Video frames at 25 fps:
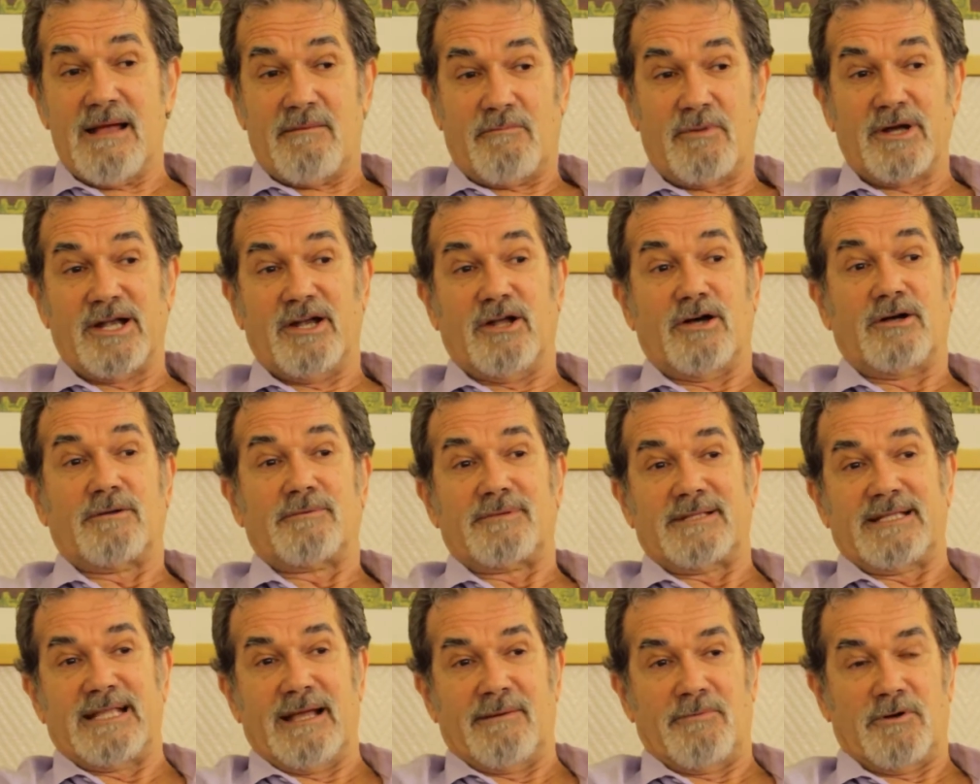Bueno,
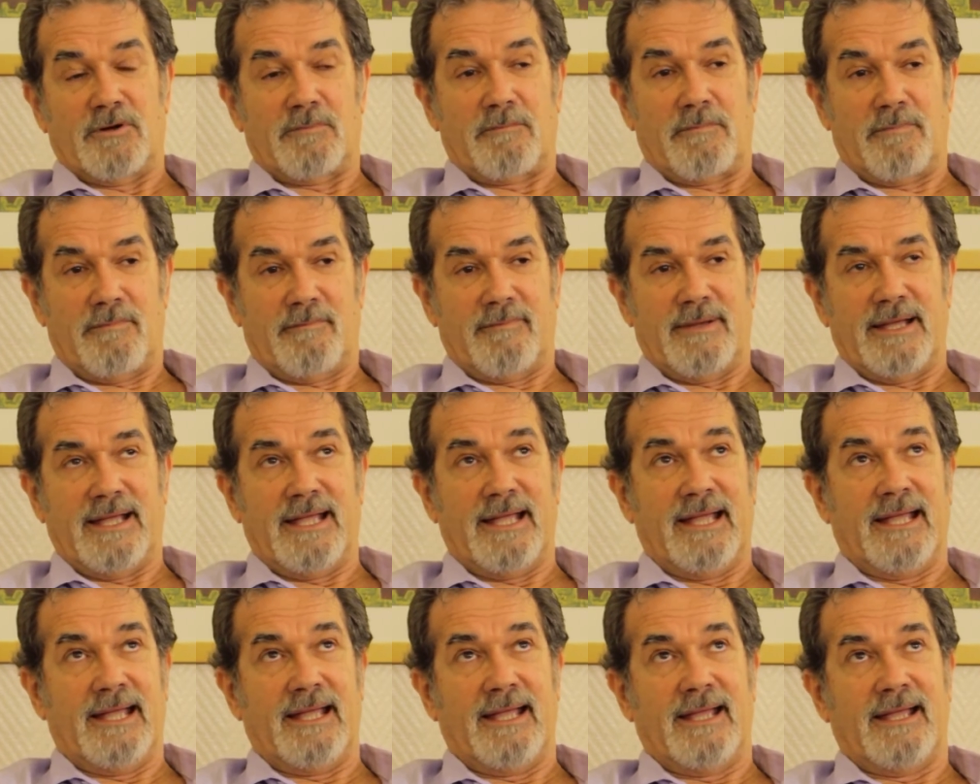digamos,
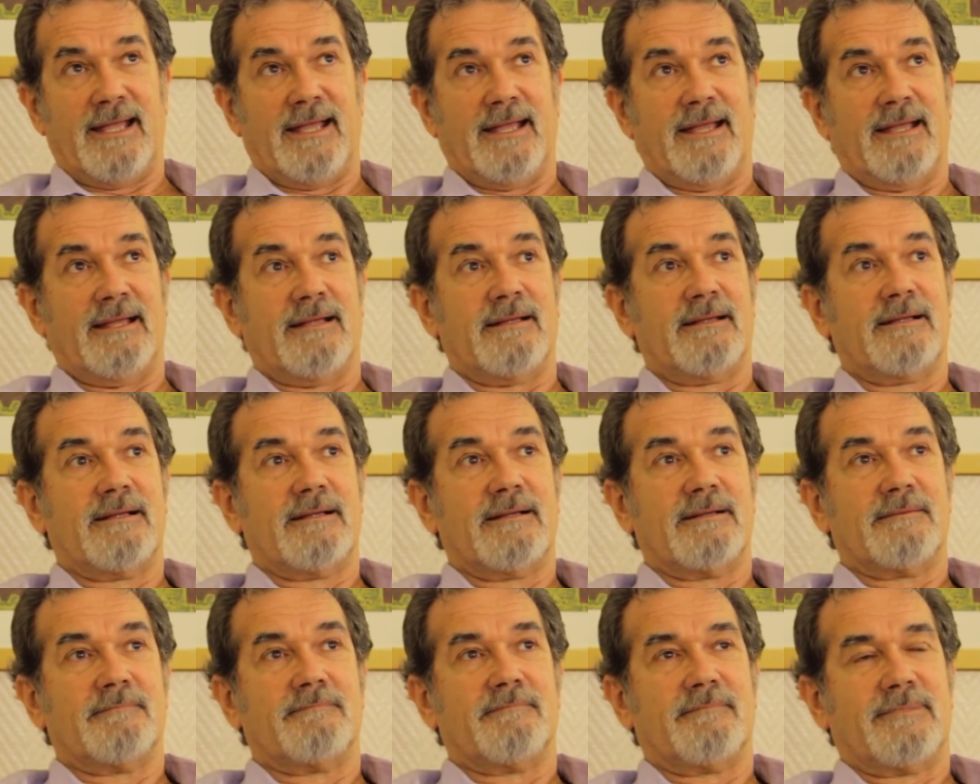eh,
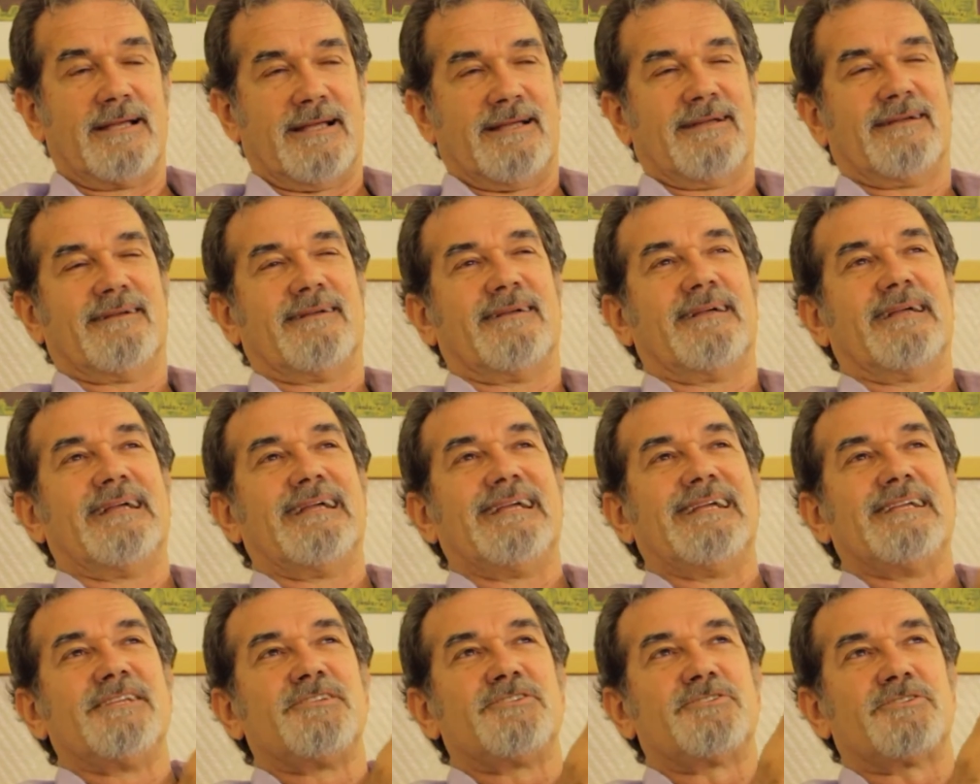
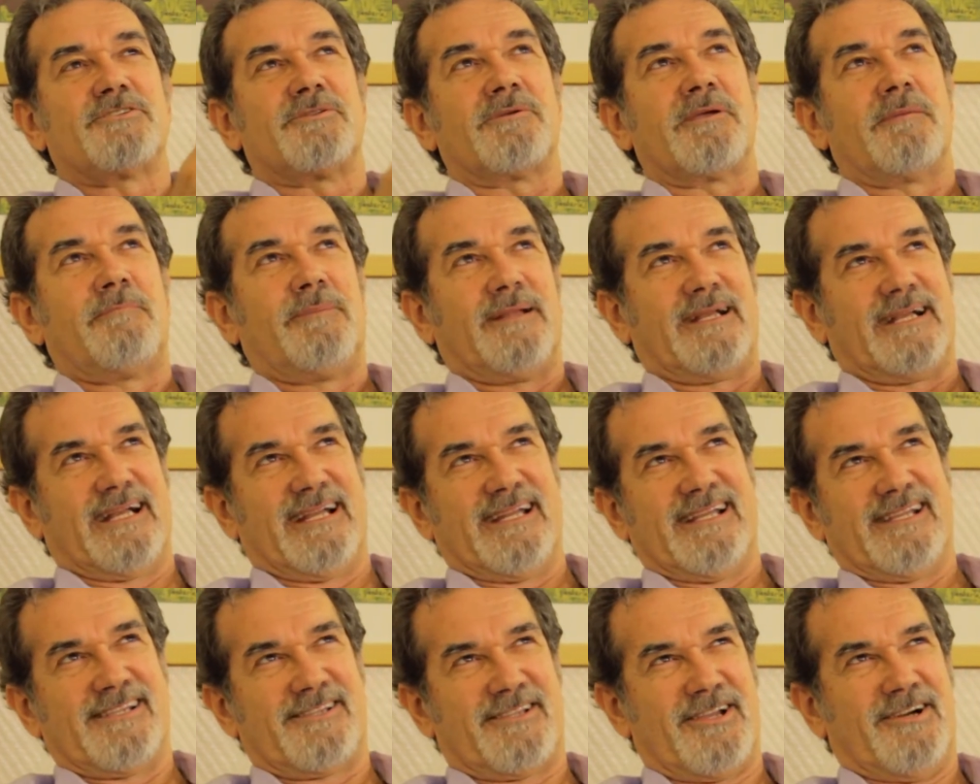yo te voy a
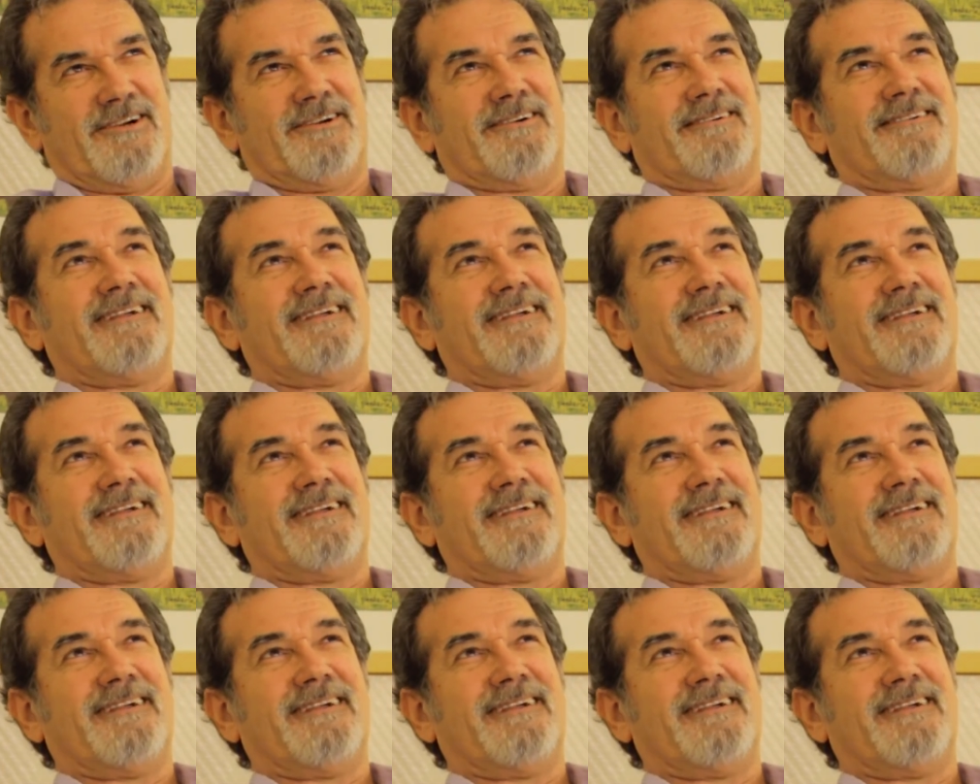explicar esto.